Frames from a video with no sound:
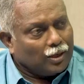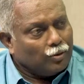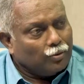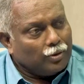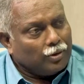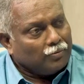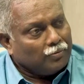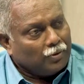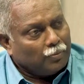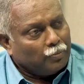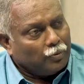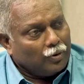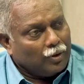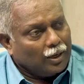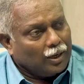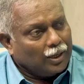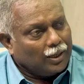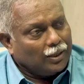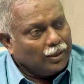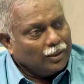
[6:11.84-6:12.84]
என்னுடைய விருப்பம்
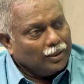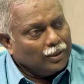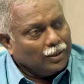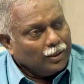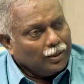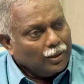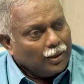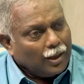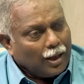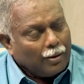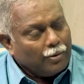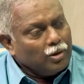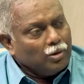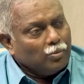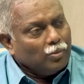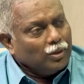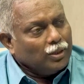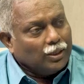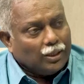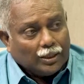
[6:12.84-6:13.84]
இல்லை
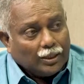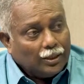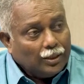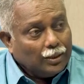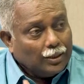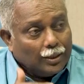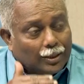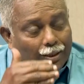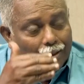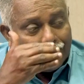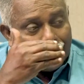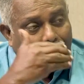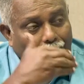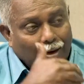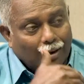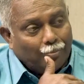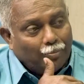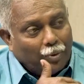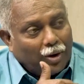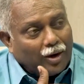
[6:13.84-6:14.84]
அப்படிங்கும்போது
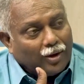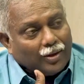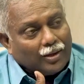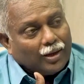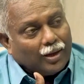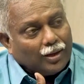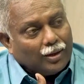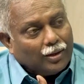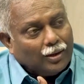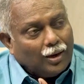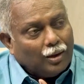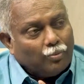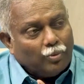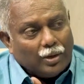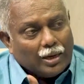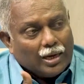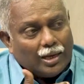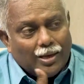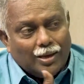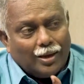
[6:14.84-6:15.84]
என்ன பாடம் எனக்குன்னா அப்போ
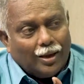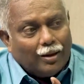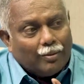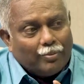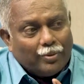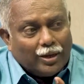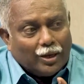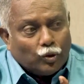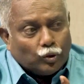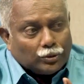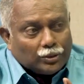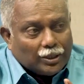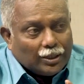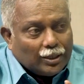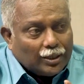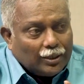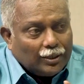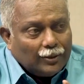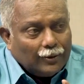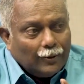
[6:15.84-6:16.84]
நீ ஏன் அப்படியே
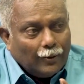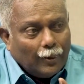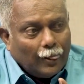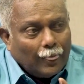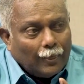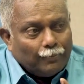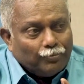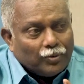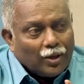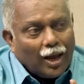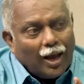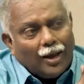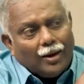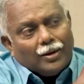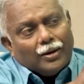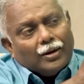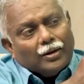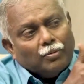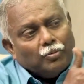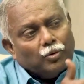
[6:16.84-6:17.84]
யோசிக்கிற
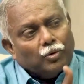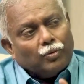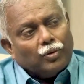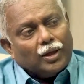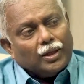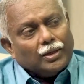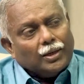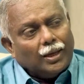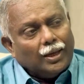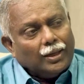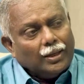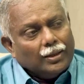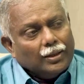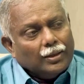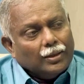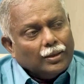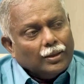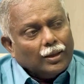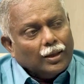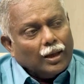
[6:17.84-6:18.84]
யாரும் கெட்டு போகக்கூடாதுன்னா
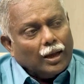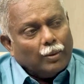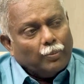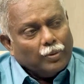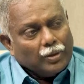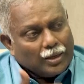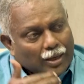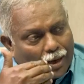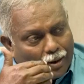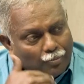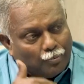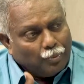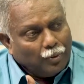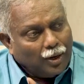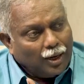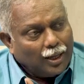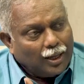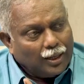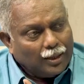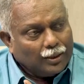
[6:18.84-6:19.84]
அப்போ என்
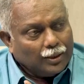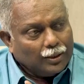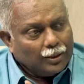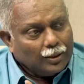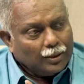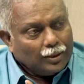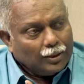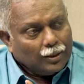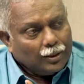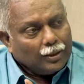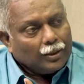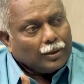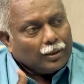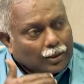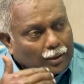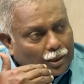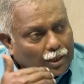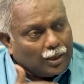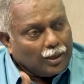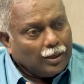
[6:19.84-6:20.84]
பிள்ளை
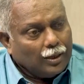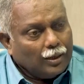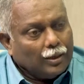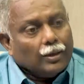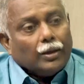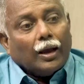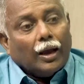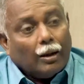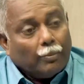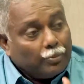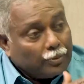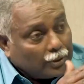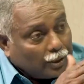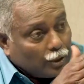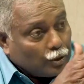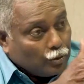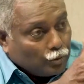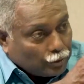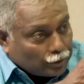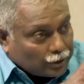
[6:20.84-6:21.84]
நீ அப்படி
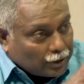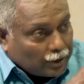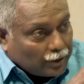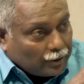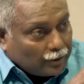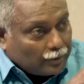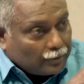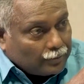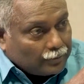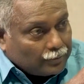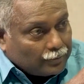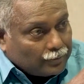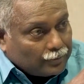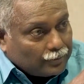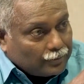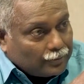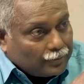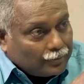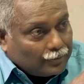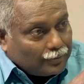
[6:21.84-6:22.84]
தான் யோசிக்கணும்
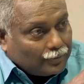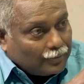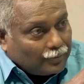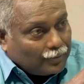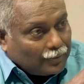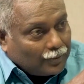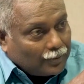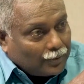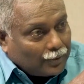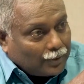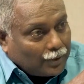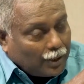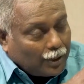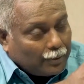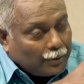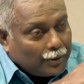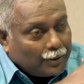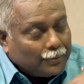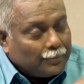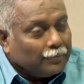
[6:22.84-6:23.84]

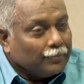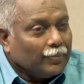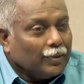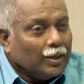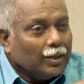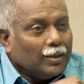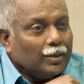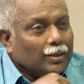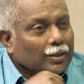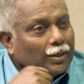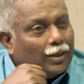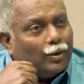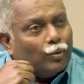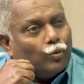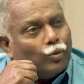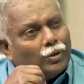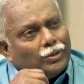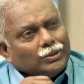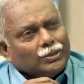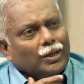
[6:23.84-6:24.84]
அப்படின்னு இதில்
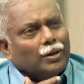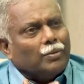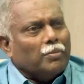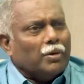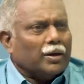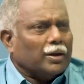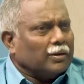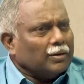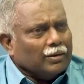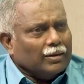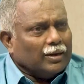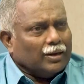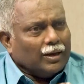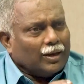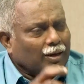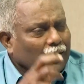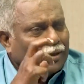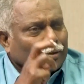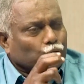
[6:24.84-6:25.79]
ஒரு சில மாணாக்கர் நான் நிறையா